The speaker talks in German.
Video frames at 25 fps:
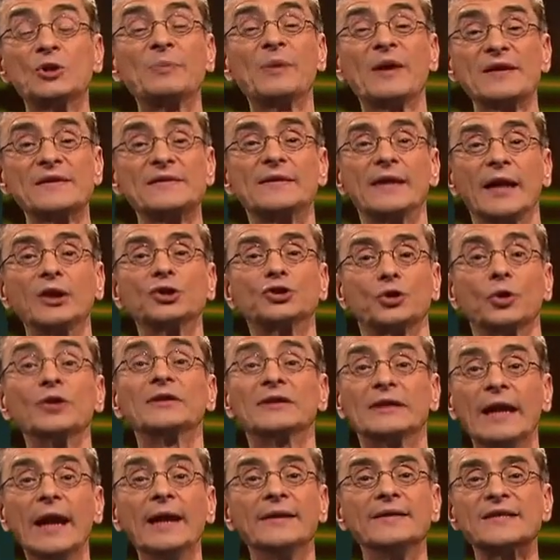Präsident schon
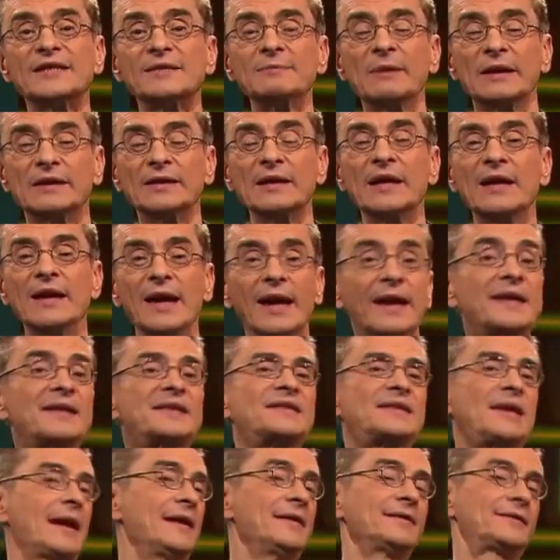glänzt mit
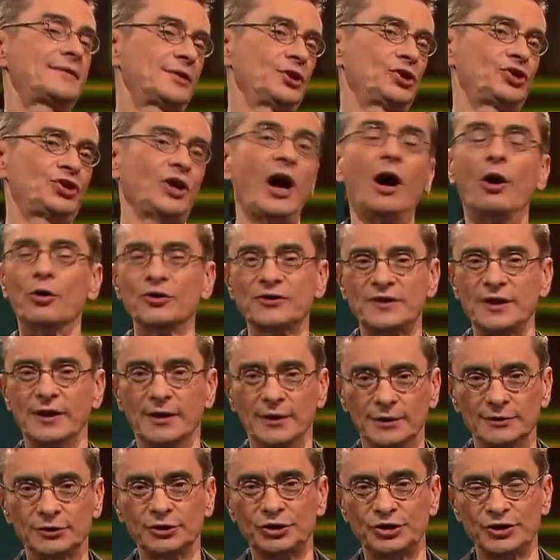exzentrisch
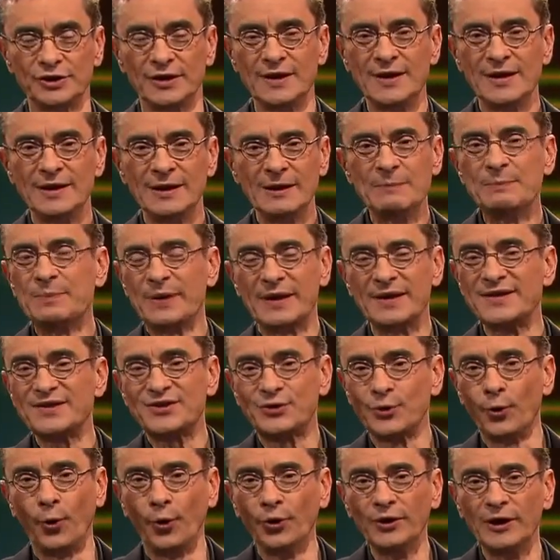außerirdischen
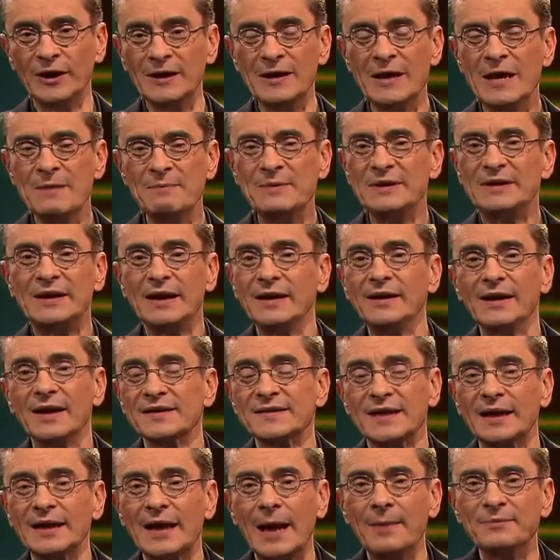Impressionen, mit denen er
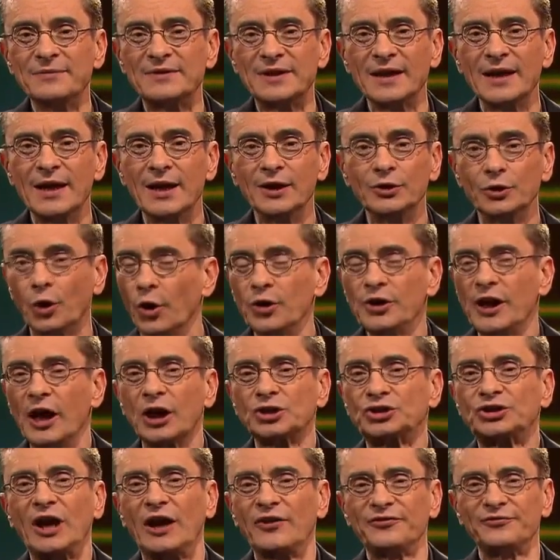sein Amt neu
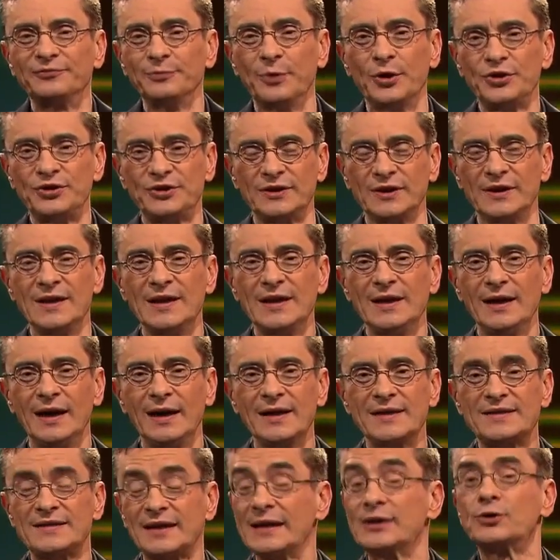erschaffen möchte,
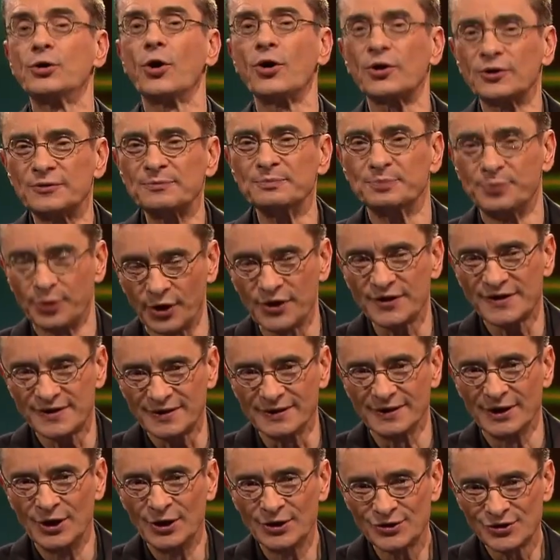als
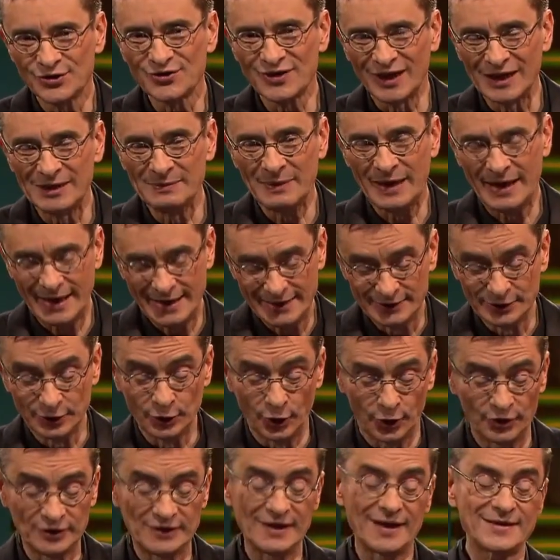Retortenposten zu seinem eigenen
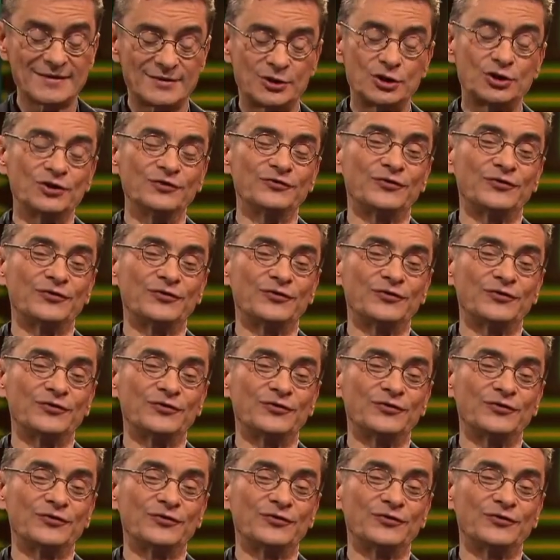orgiastischen